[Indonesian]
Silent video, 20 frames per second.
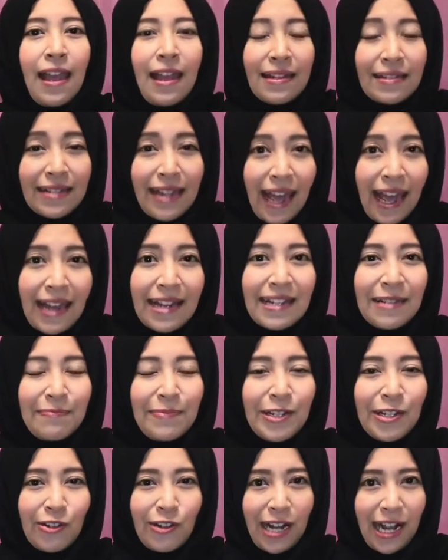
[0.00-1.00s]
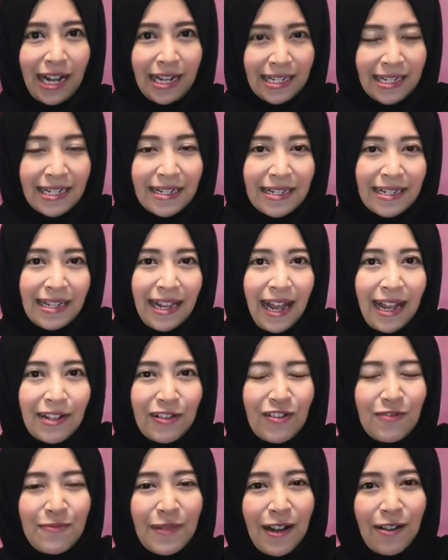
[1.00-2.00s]
Dan di video kali ini
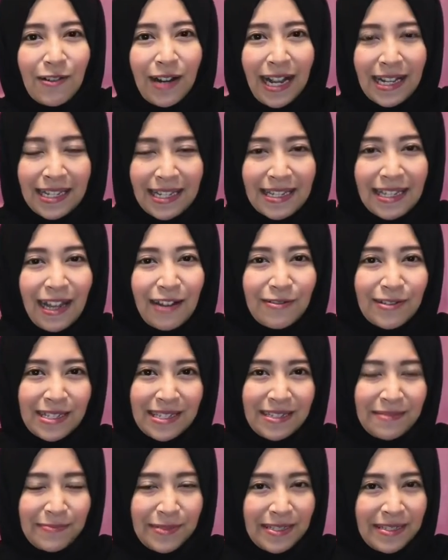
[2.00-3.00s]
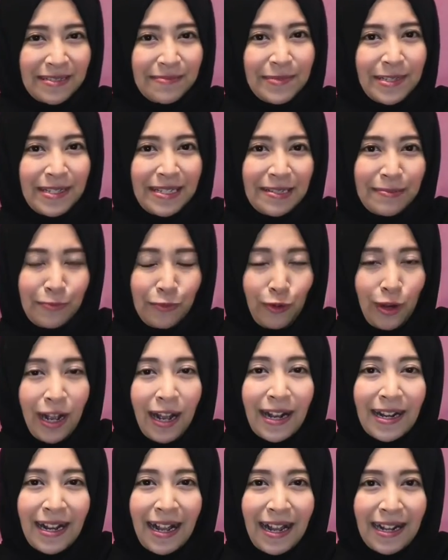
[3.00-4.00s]
aku mau ngasih tahu ke teman-teman
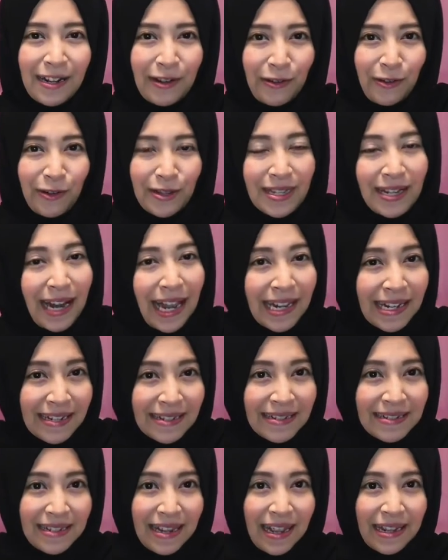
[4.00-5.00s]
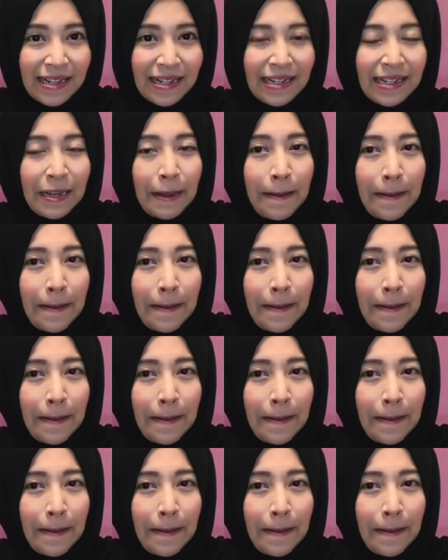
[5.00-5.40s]
semua kalau selain dari